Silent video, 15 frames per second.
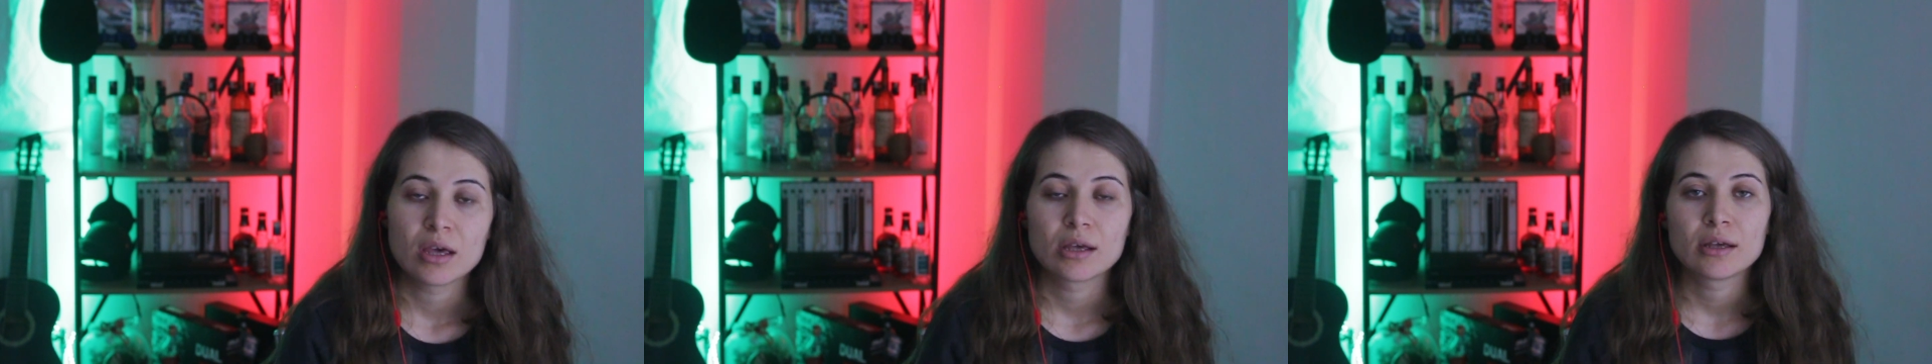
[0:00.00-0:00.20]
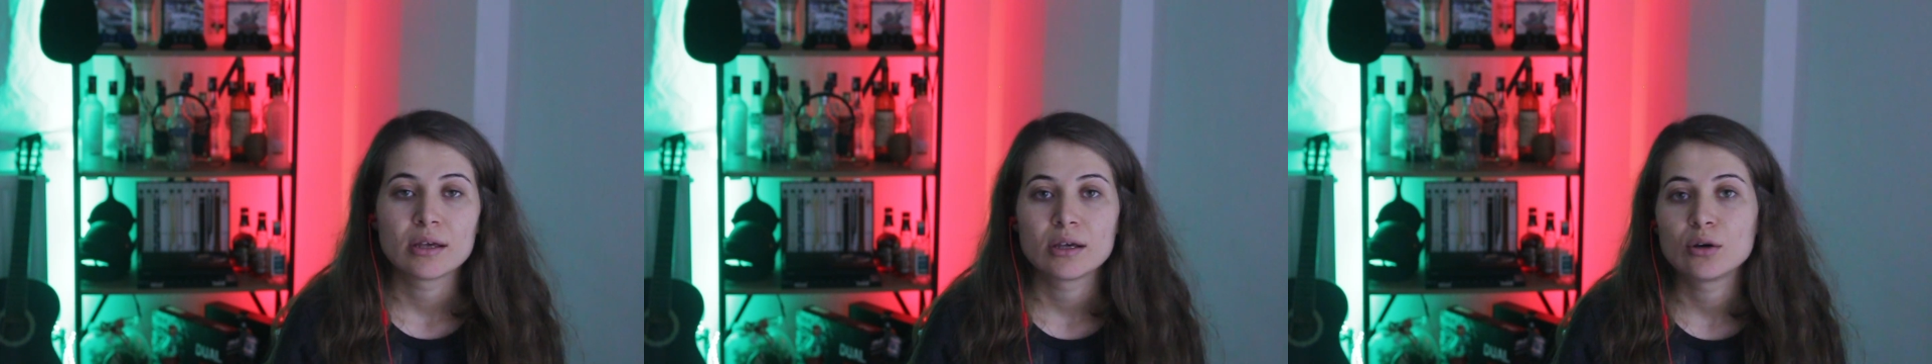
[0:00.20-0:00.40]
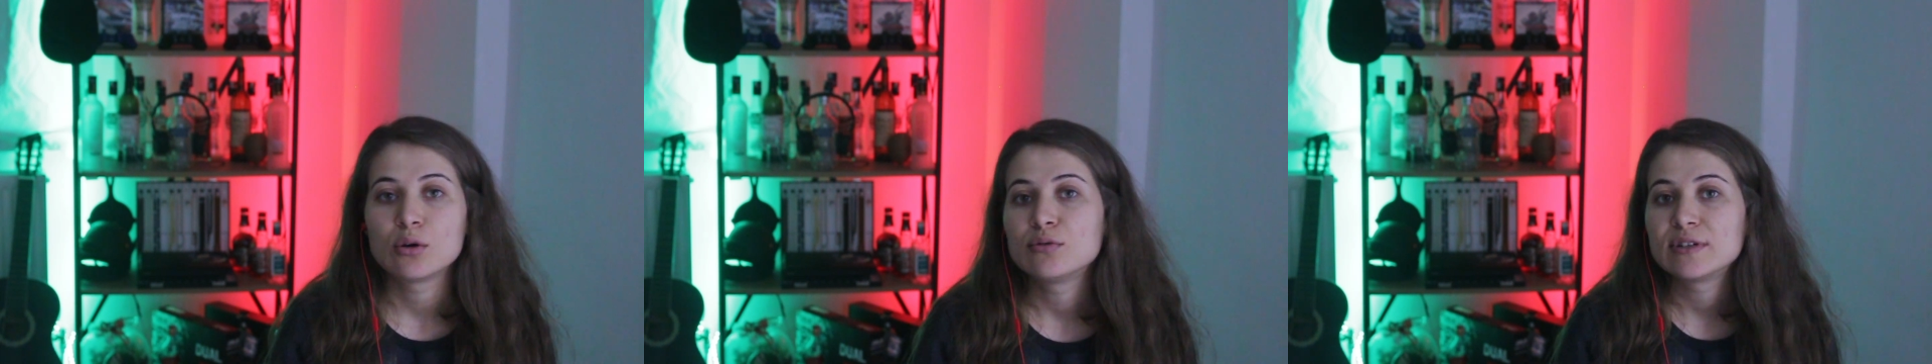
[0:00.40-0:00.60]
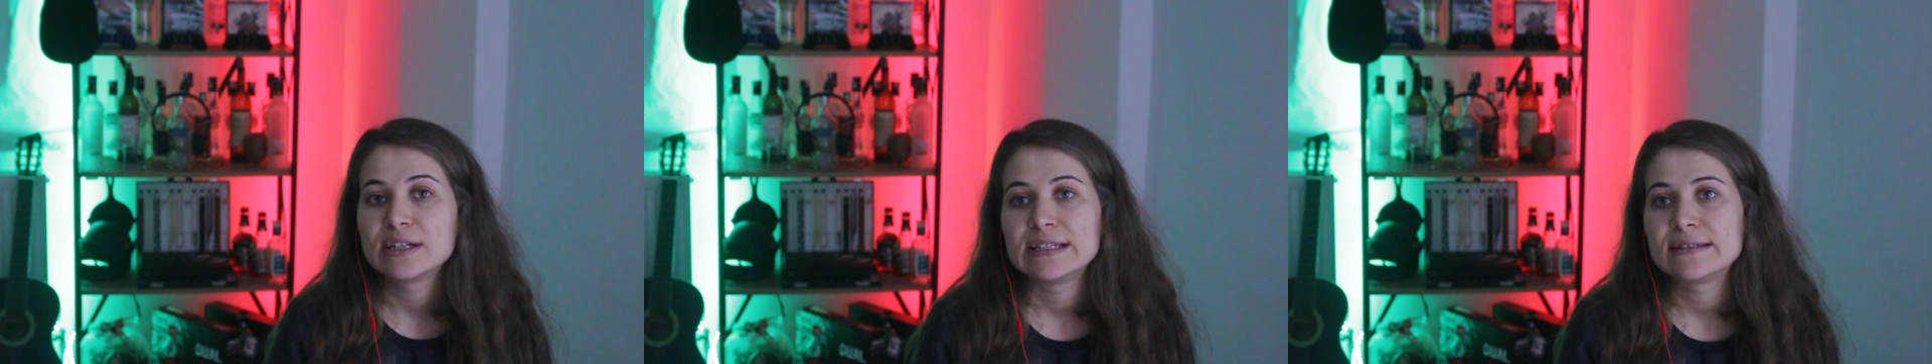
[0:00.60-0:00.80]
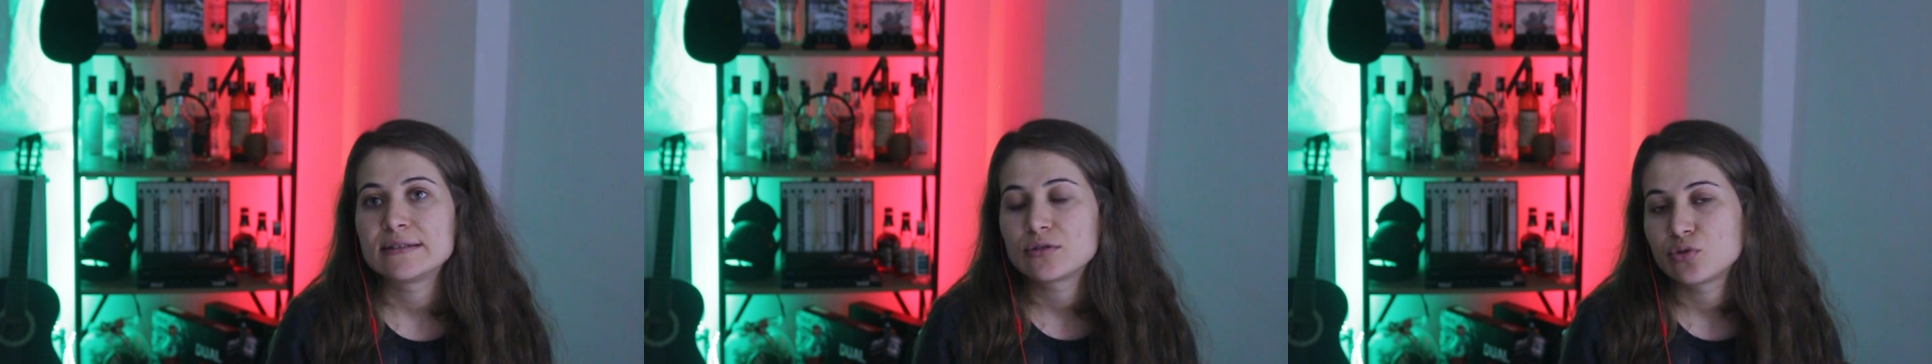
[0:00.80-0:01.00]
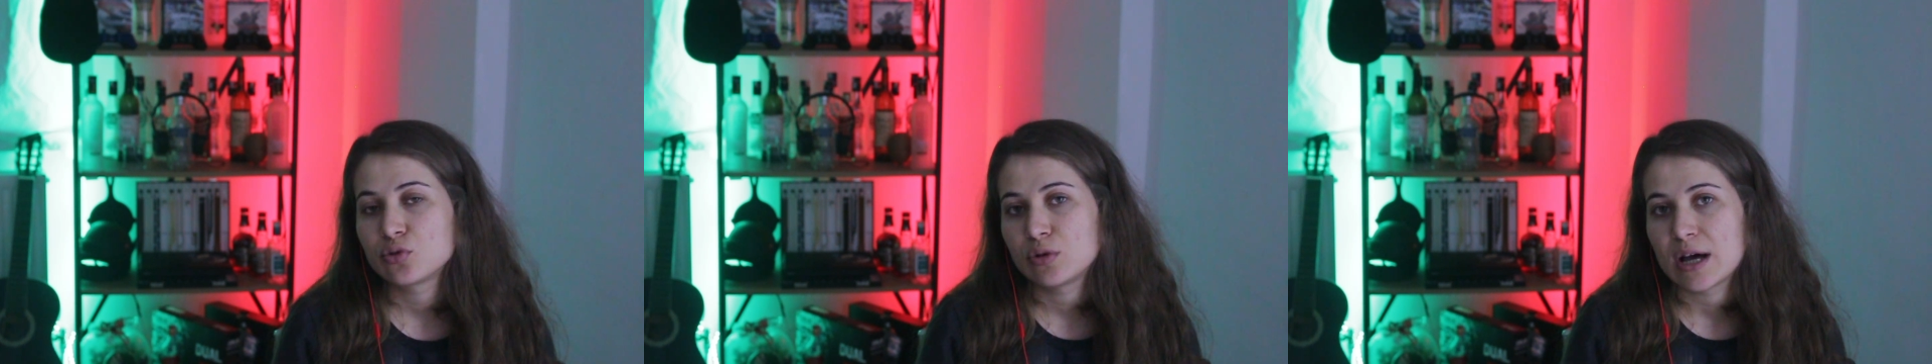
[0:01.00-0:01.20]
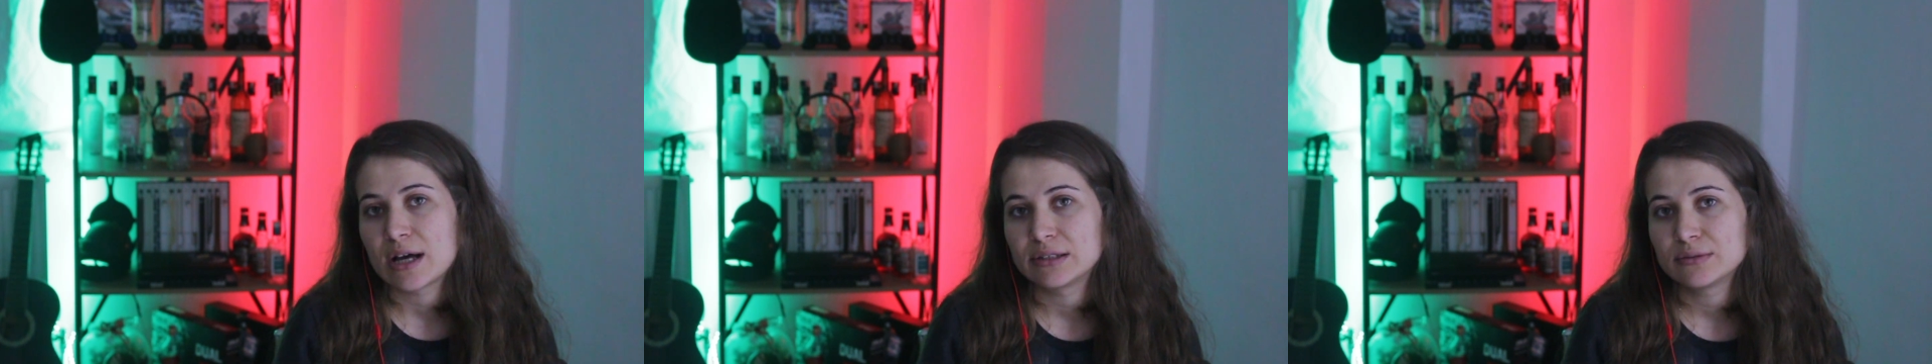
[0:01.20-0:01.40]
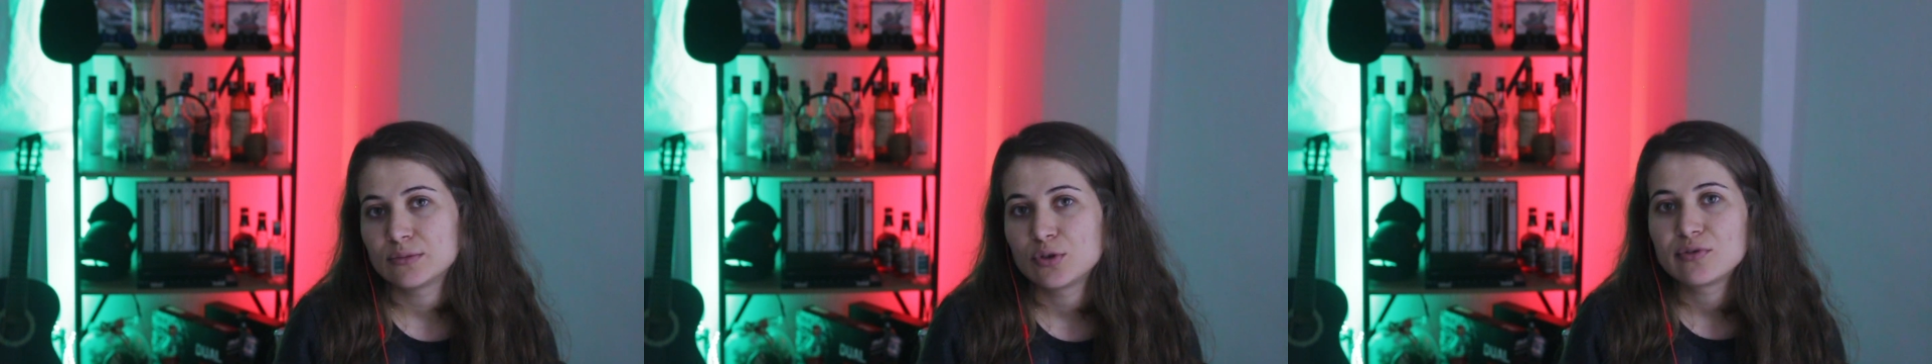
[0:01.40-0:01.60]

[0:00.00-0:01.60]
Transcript: Ee, o valizi kullandım.